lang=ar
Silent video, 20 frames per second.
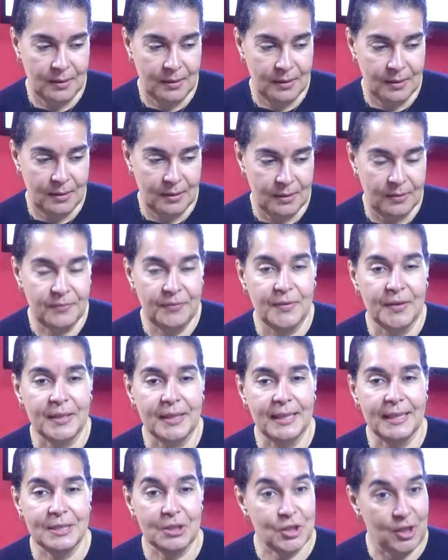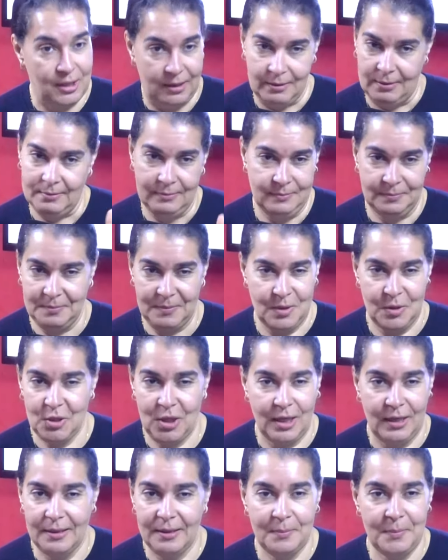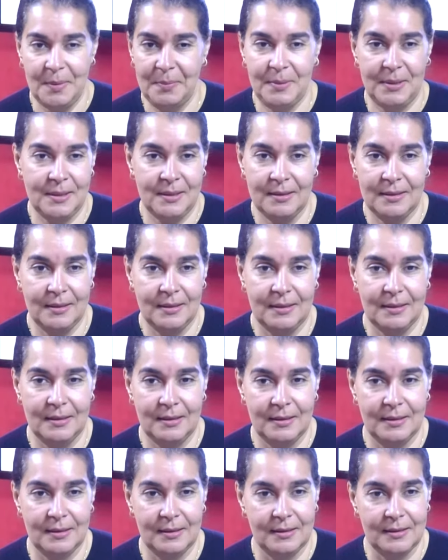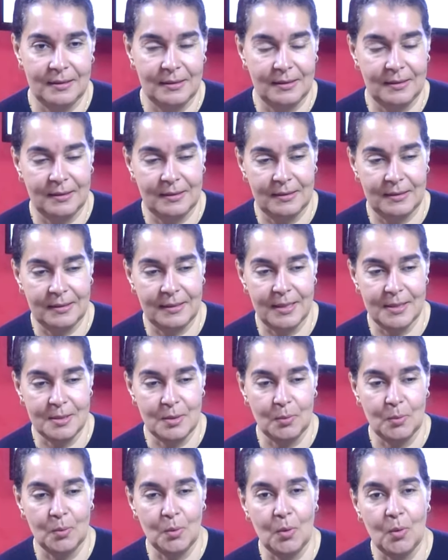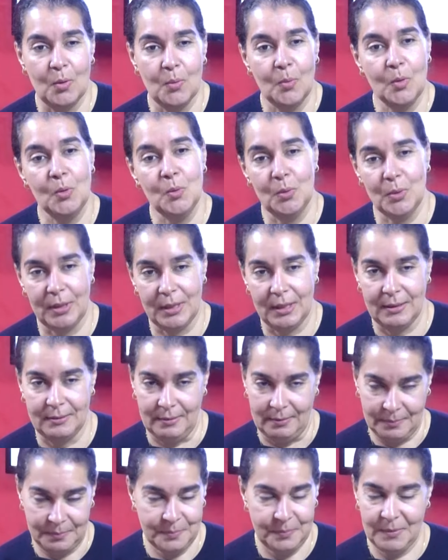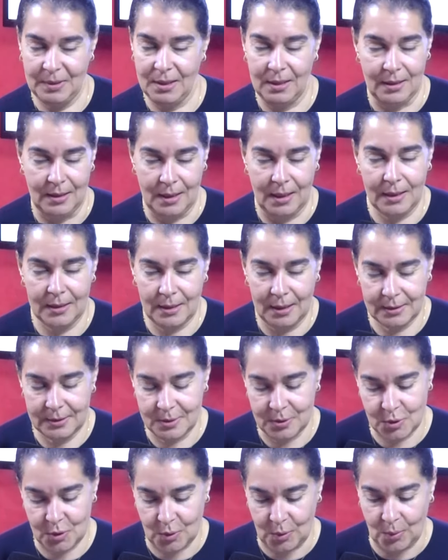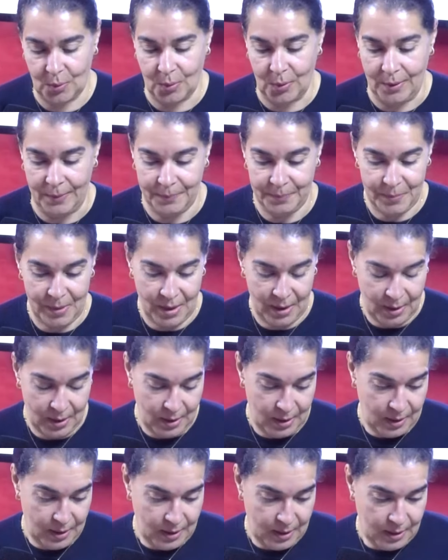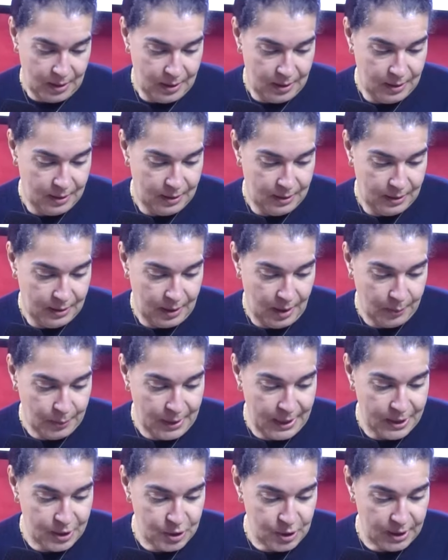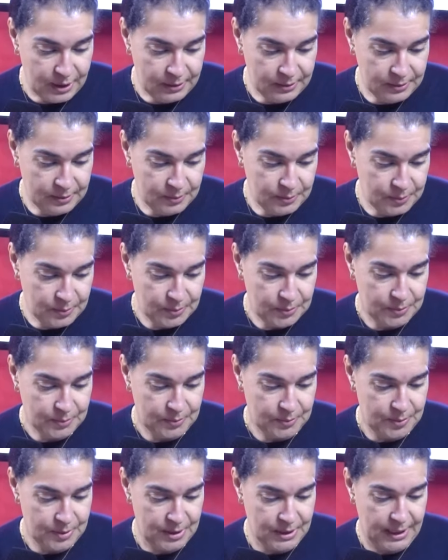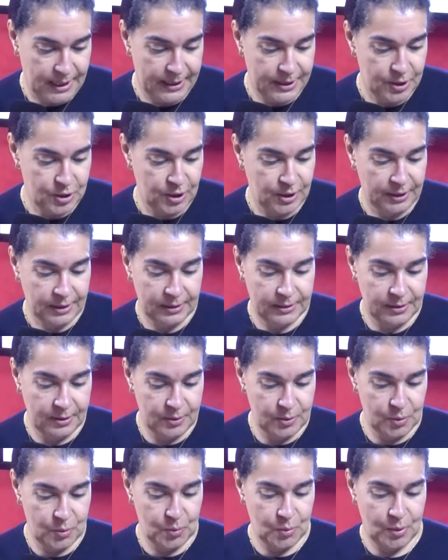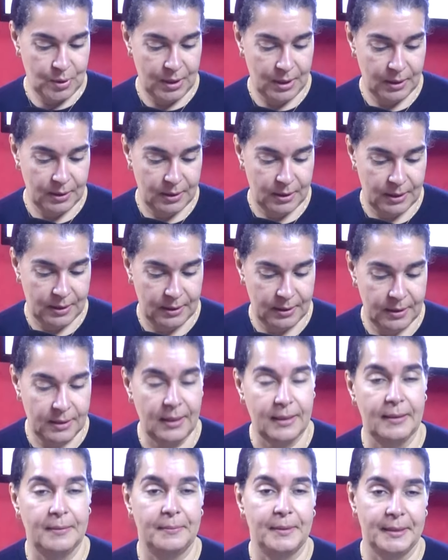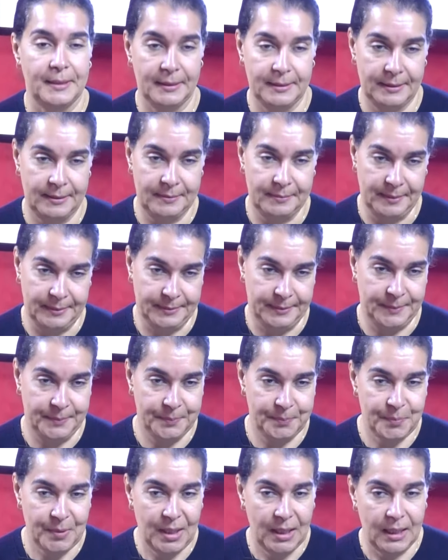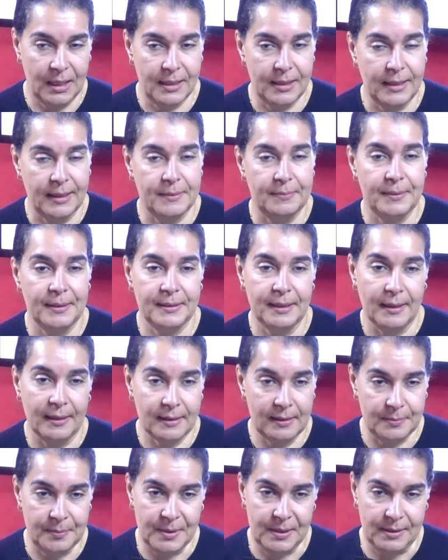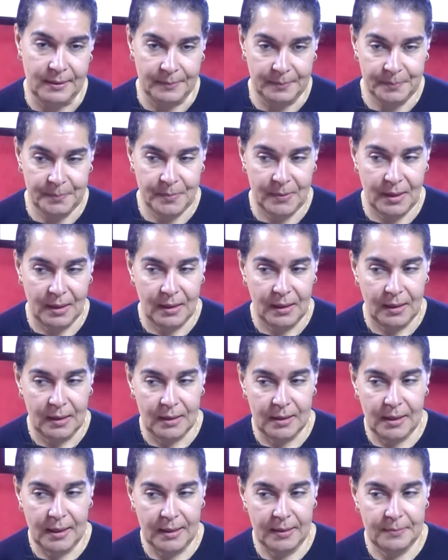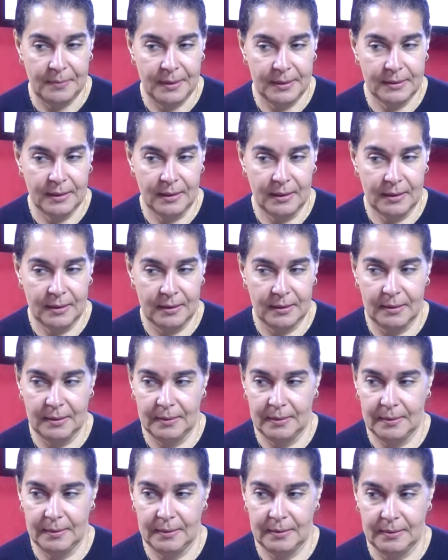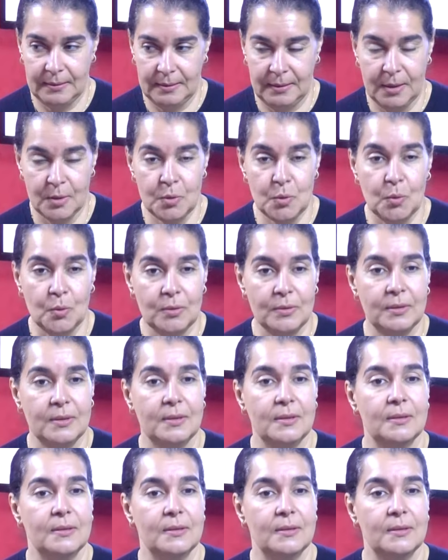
شعره فرق شعر صح. شعره ما بين آه، الكسل والخمول والريضه نعم. آه، احنا غادي نشرحوها نعم تفضل آه، اول حاجه انه سيده عائشه الرضا شنو هي هي هي عباره عن عباده هي عباده قلبيه هي عباده كتكون